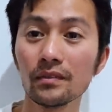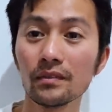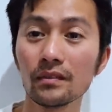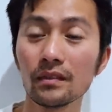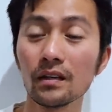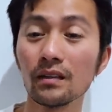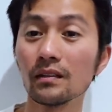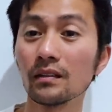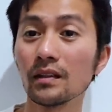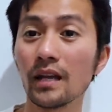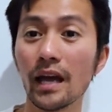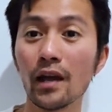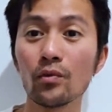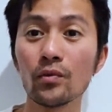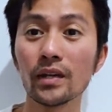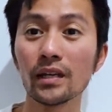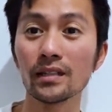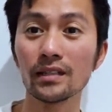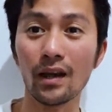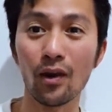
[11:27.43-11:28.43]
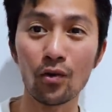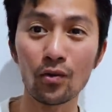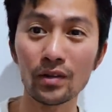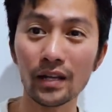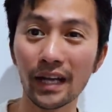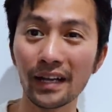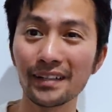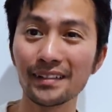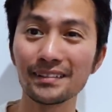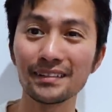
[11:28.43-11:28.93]
đừng có để nguyên cái chậu
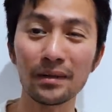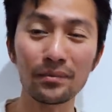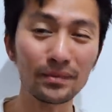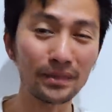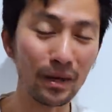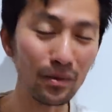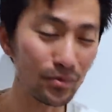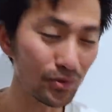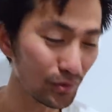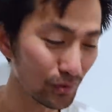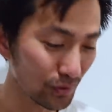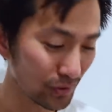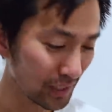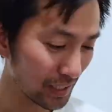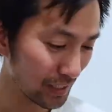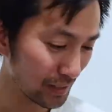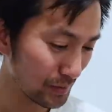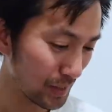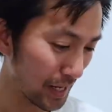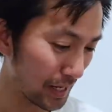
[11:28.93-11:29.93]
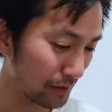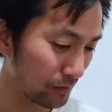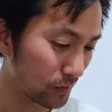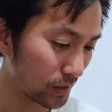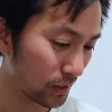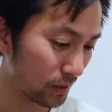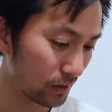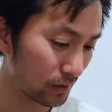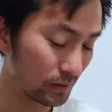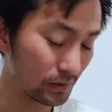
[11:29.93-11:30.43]
cây chấm cống xuống luôn nha các bạn.
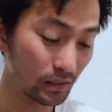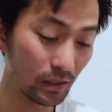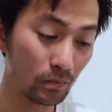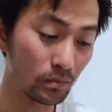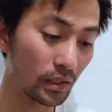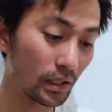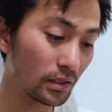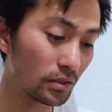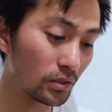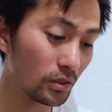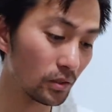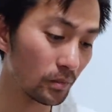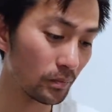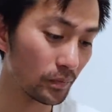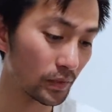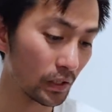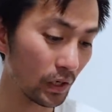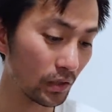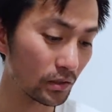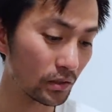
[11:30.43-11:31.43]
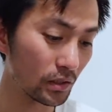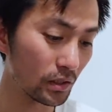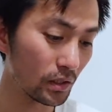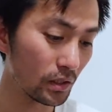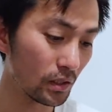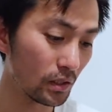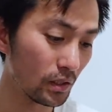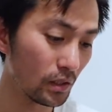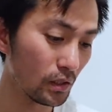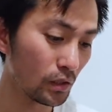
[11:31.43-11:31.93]
Rồi trồng cây xuống. Rồi
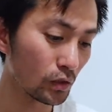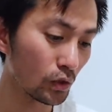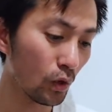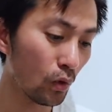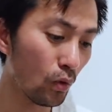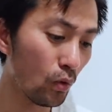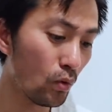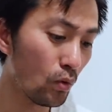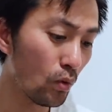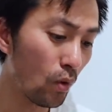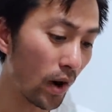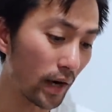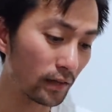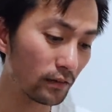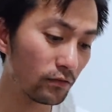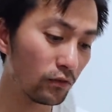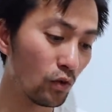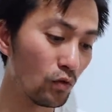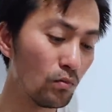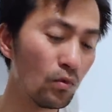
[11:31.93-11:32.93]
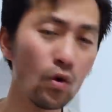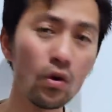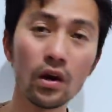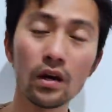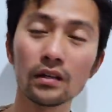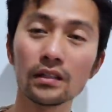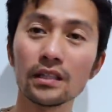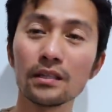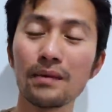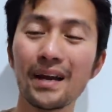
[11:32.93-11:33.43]
thu hoạch vụ mùa
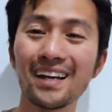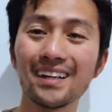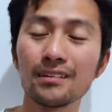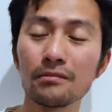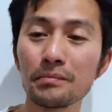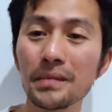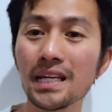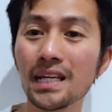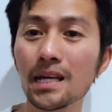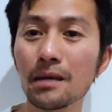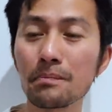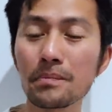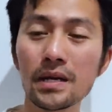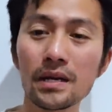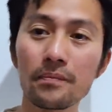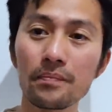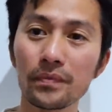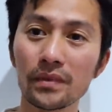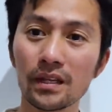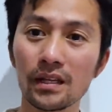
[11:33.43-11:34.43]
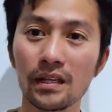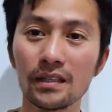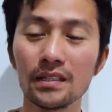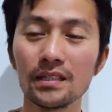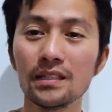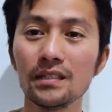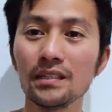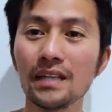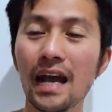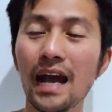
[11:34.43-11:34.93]
thì bạn pick up á, là
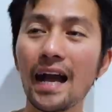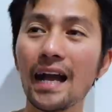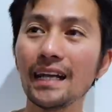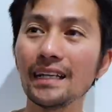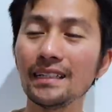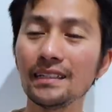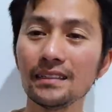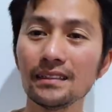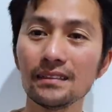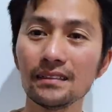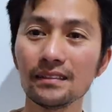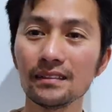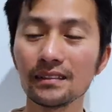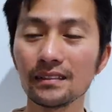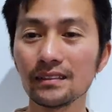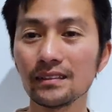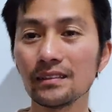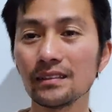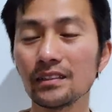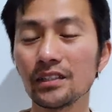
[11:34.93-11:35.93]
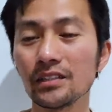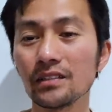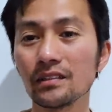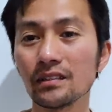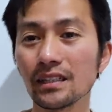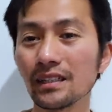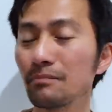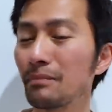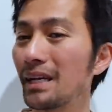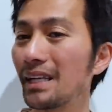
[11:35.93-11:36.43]
đi hái
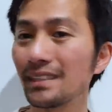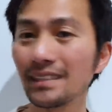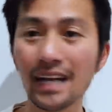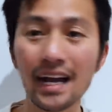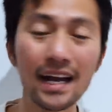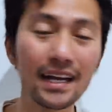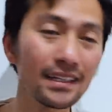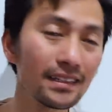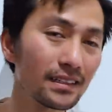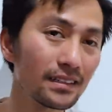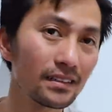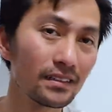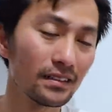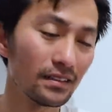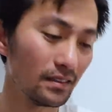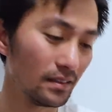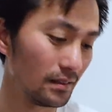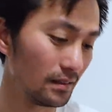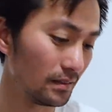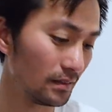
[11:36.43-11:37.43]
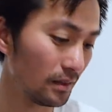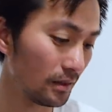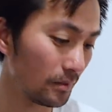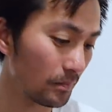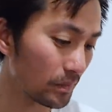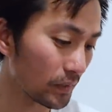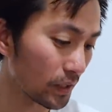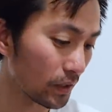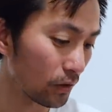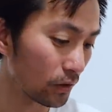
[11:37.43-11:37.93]
cái mấy cái trái á, à, đó.
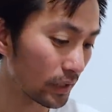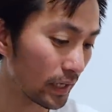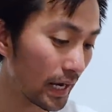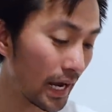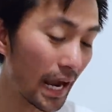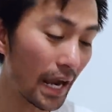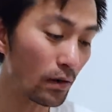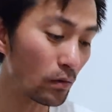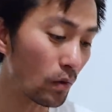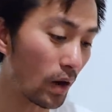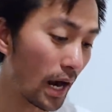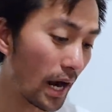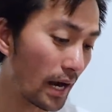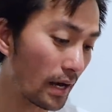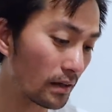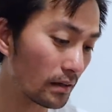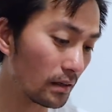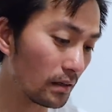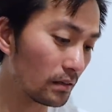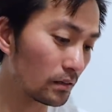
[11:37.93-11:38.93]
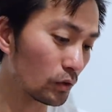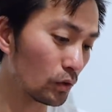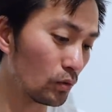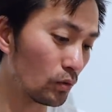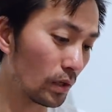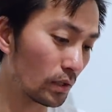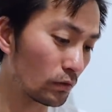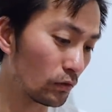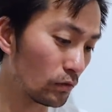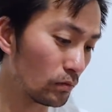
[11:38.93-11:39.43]
Ok, hái quả đó, thu
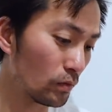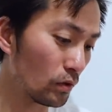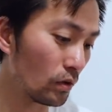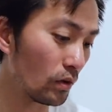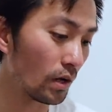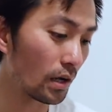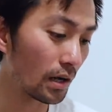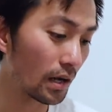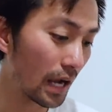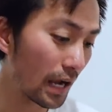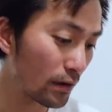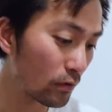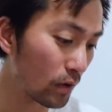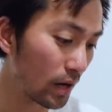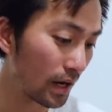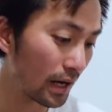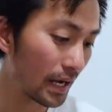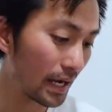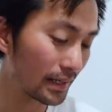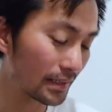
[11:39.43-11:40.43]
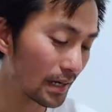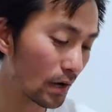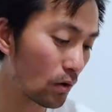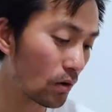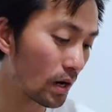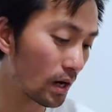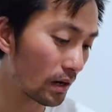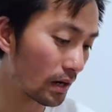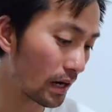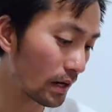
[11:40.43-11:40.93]
hoạch vụ mùa, hái quả, hái rau
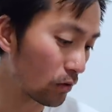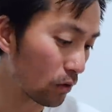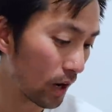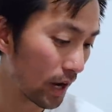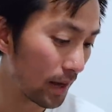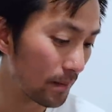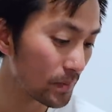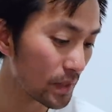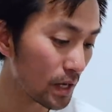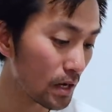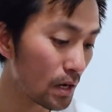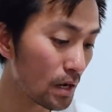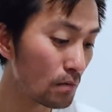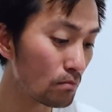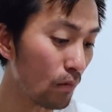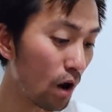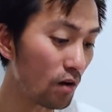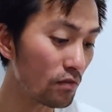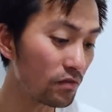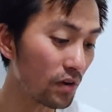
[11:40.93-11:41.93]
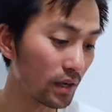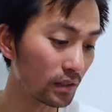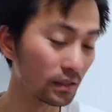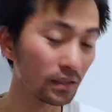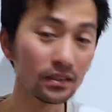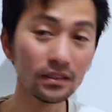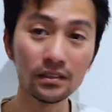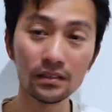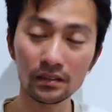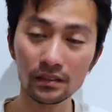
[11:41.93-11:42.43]
hoặc hái quả. Bón phân
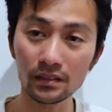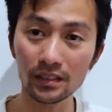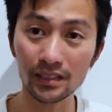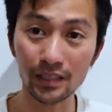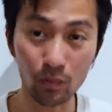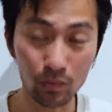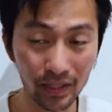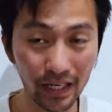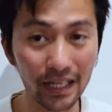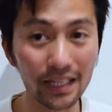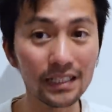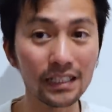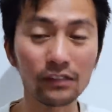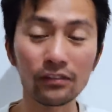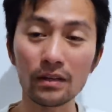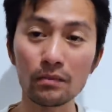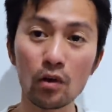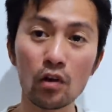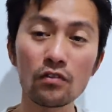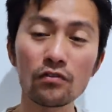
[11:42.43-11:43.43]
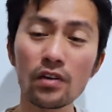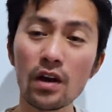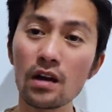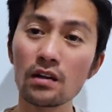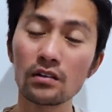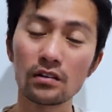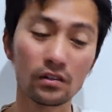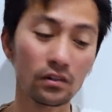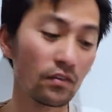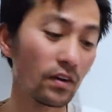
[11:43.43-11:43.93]
tưới nước, phải trồng cây thì phải bón phân
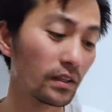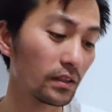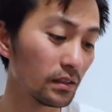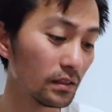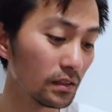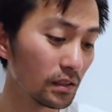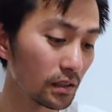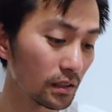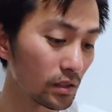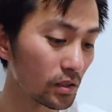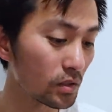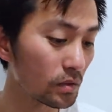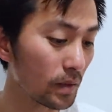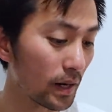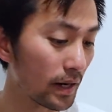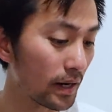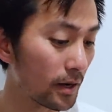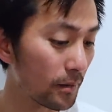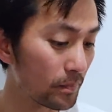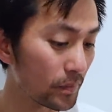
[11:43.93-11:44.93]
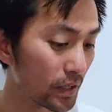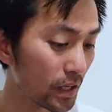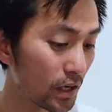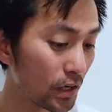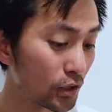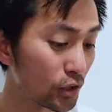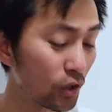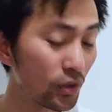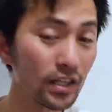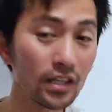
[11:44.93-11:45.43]
rồi phải tưới nước rồi chứ các bạn ha.
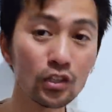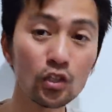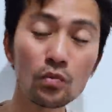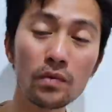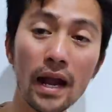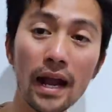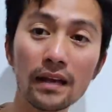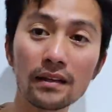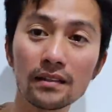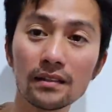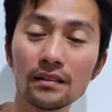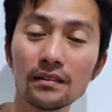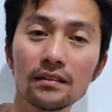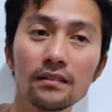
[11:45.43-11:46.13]
Cho gia súc ăn nữa,